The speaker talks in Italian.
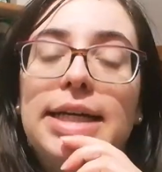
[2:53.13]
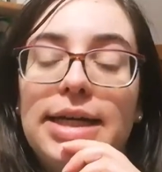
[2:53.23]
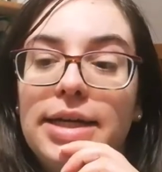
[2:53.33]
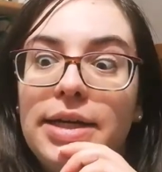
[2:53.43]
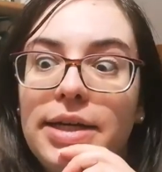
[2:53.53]

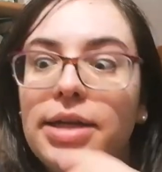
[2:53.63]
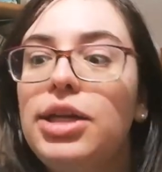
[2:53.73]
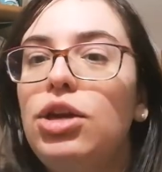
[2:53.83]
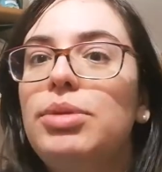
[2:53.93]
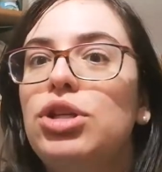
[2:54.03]
Uh,
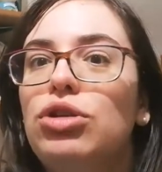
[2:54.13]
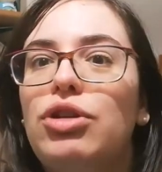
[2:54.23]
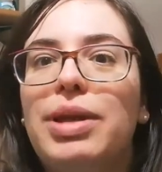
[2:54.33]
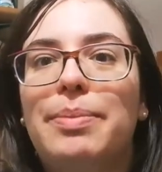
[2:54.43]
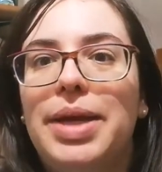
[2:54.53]
io mi sono
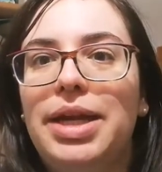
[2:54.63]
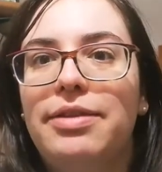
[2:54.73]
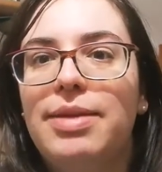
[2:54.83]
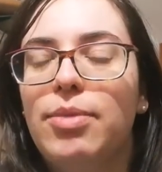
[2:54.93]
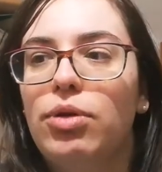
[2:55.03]
trovata
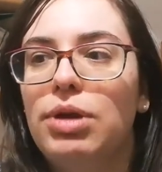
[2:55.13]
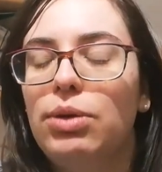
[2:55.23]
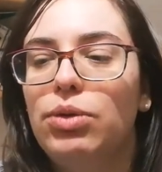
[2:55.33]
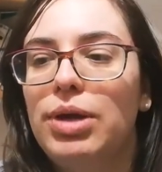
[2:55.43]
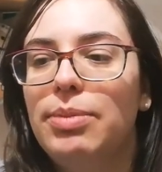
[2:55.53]
benissimo con gli
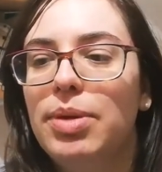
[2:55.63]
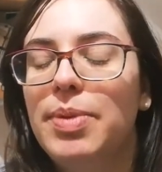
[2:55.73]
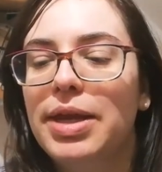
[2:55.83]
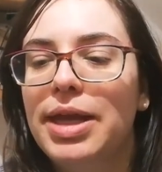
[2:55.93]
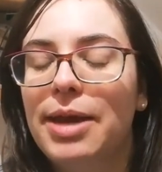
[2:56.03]
audiolibri
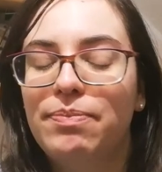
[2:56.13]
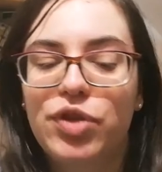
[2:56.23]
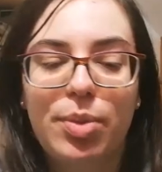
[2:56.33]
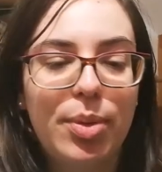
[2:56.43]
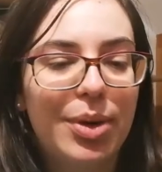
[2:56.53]
perché c'è
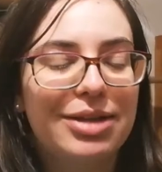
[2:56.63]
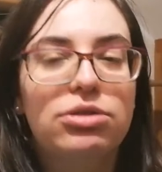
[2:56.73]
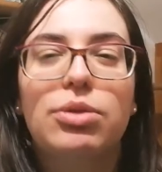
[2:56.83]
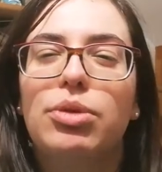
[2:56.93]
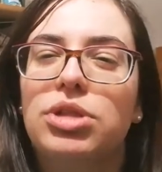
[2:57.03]
proprio
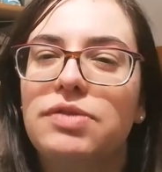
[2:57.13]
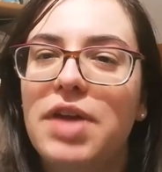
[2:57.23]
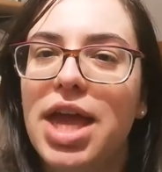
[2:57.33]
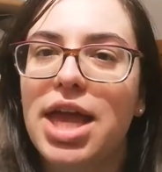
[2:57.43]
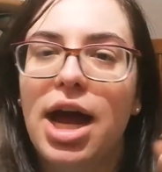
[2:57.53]

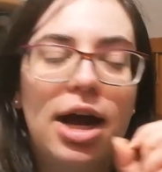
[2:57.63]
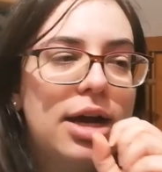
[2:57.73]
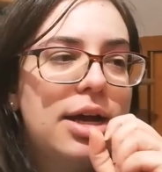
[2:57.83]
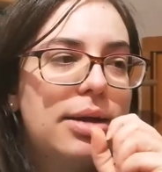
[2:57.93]
un'atmosfera